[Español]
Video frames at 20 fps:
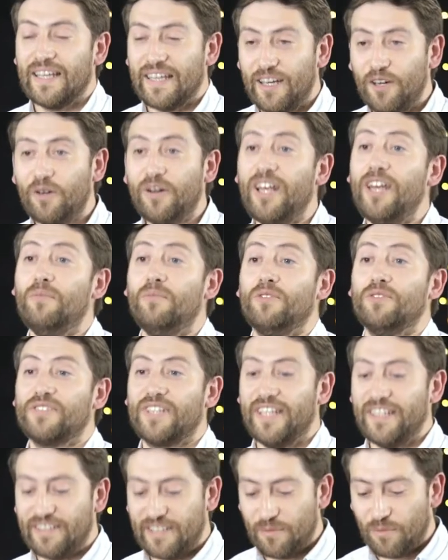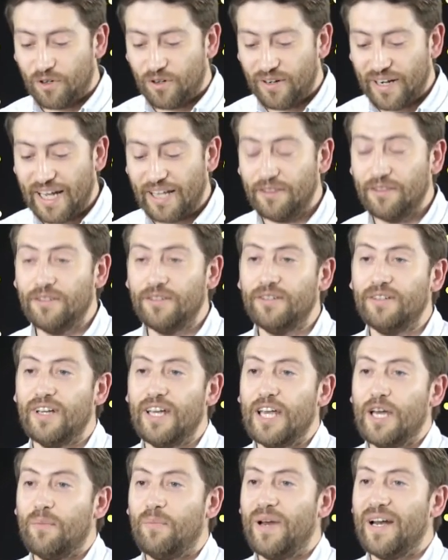que oremos, que estemos orando
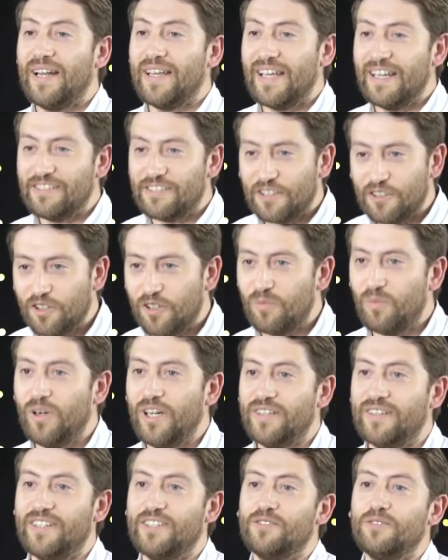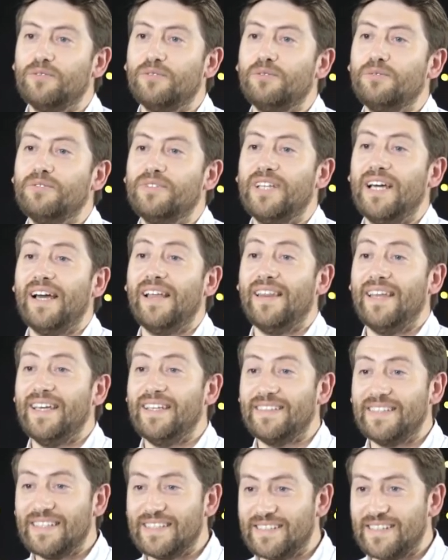para que el Señor muestre su voluntad
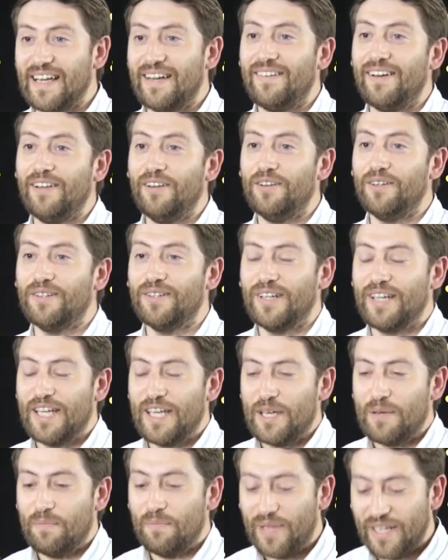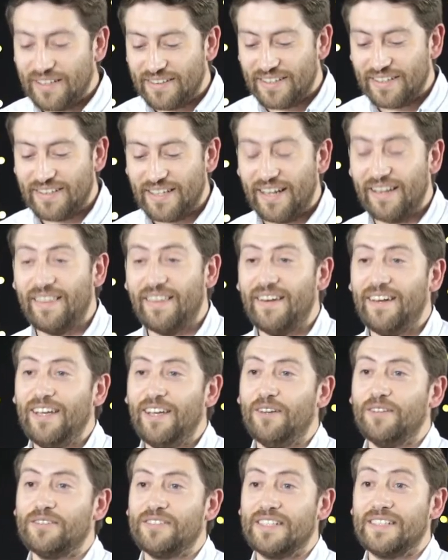este sábado 23 de
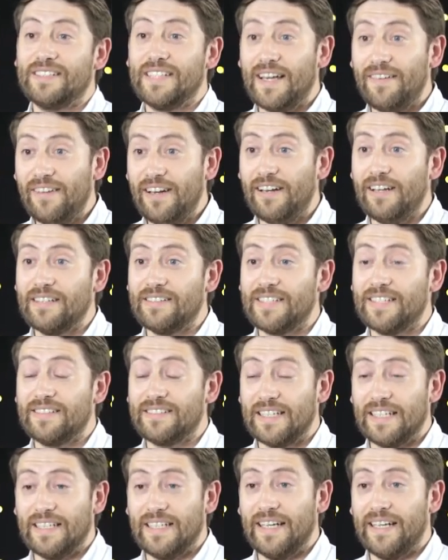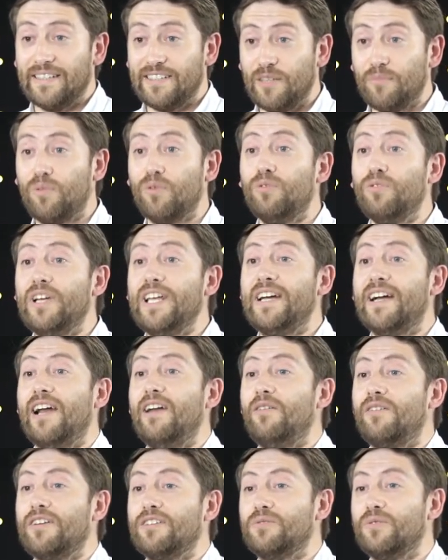enero. Se, sabe, se, eh, se publican
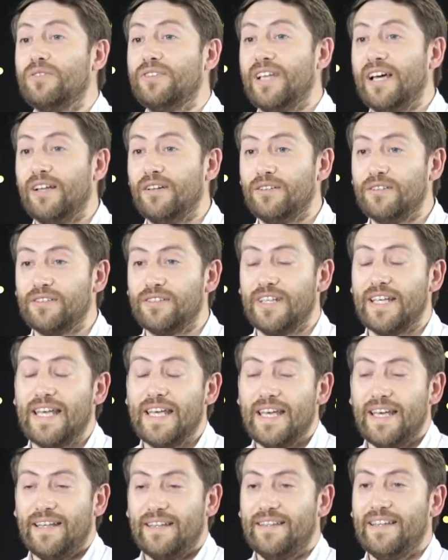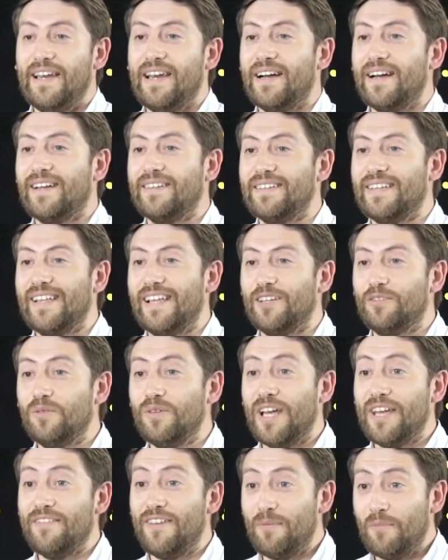los resultados de la
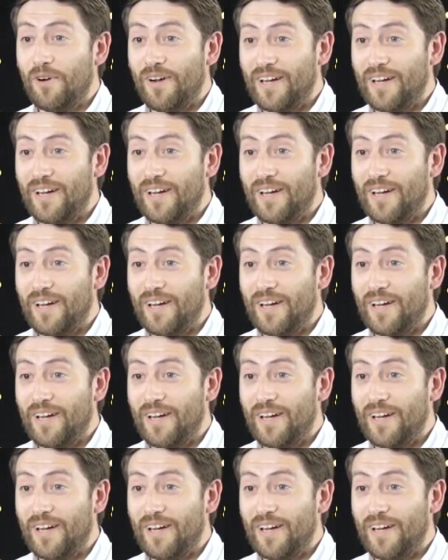candidatura y vamos